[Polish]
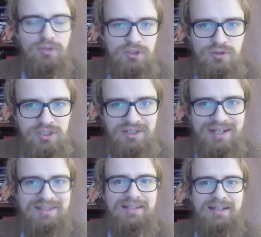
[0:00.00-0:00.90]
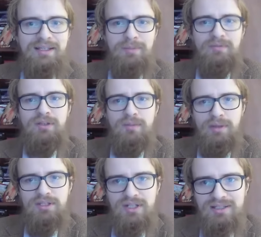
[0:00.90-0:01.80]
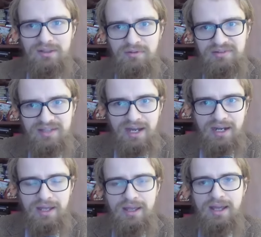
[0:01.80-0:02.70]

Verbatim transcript: Liczę, że ten atak tak naprawdę nie będzie na taką skalę,